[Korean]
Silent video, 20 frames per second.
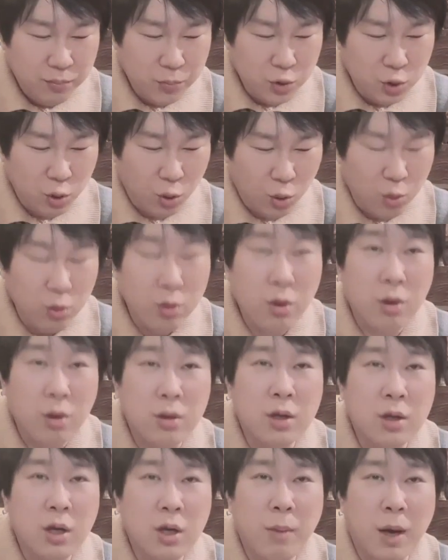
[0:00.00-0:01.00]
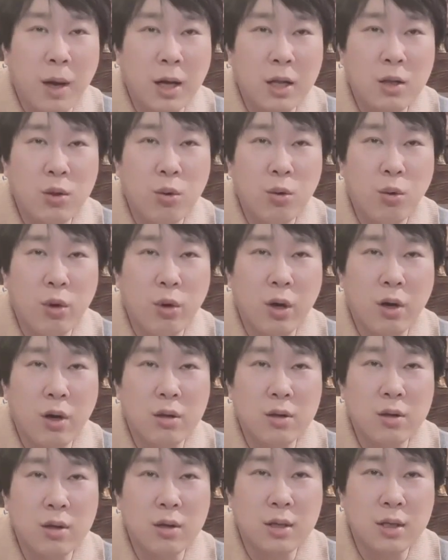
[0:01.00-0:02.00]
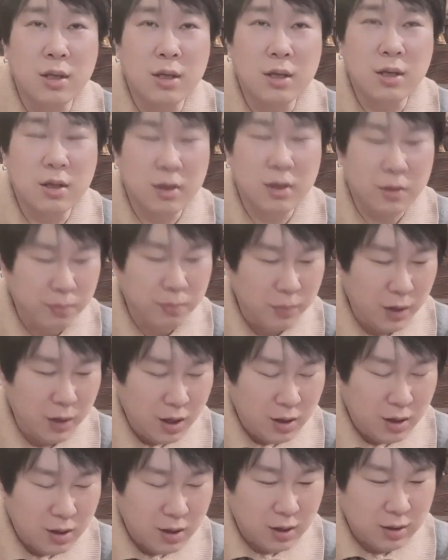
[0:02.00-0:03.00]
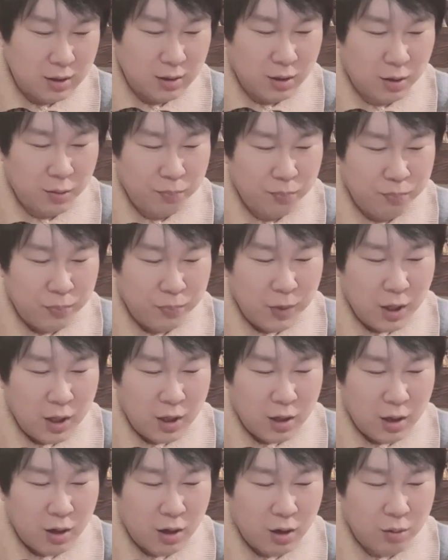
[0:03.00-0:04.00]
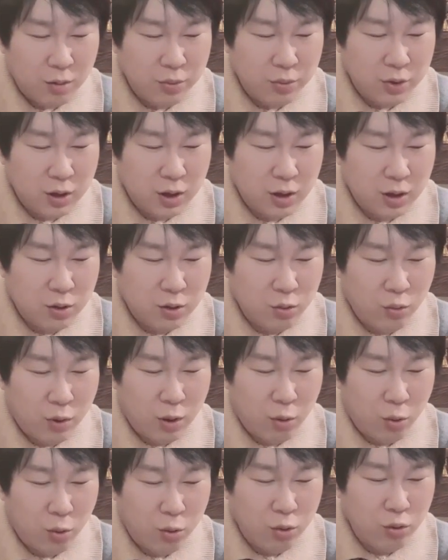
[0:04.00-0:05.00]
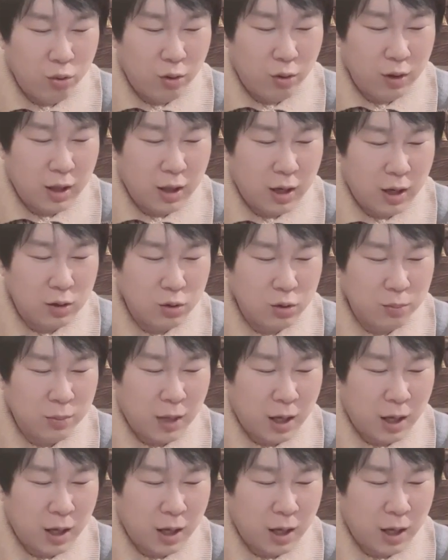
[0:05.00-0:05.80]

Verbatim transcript: 좋은 것들이 많이 들어오고 있거든요 지금 그래서 여러분들이 그동안 5, 6월 달 좀